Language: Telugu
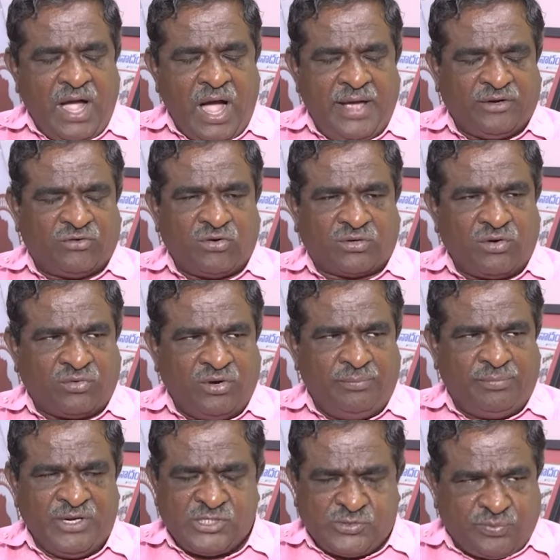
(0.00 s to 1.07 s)
ఆయనకు ఒక కొన్ని
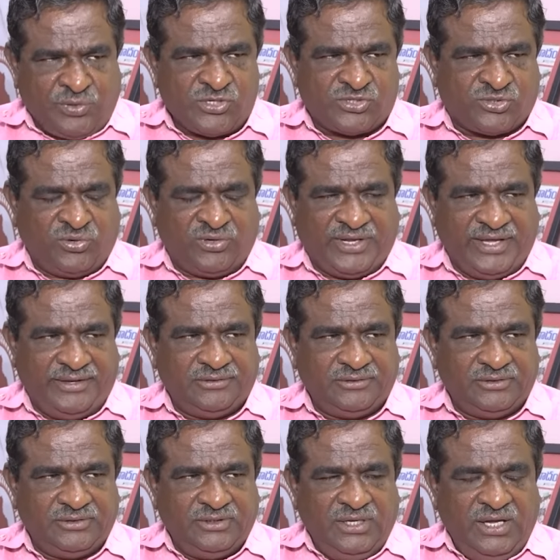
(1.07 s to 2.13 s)
ప్రిన్సిపల్స్ తోటి
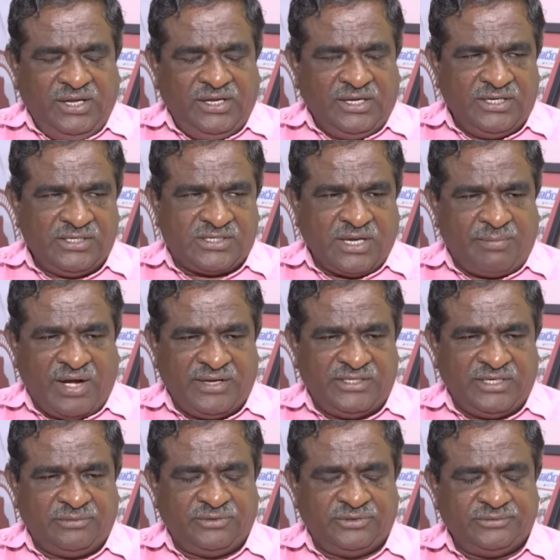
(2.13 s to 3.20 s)
ఈ
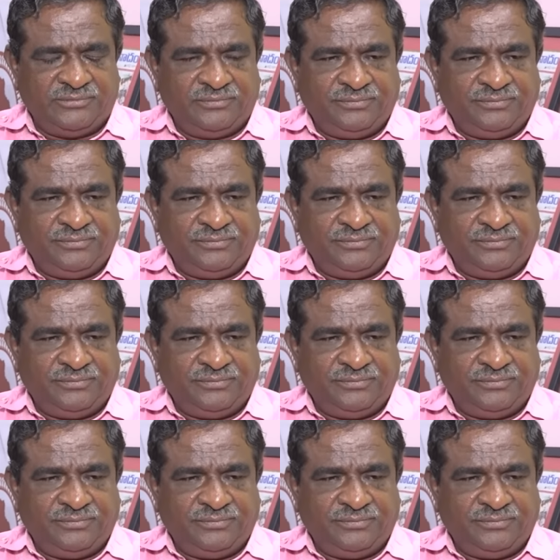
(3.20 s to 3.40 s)
సమాజము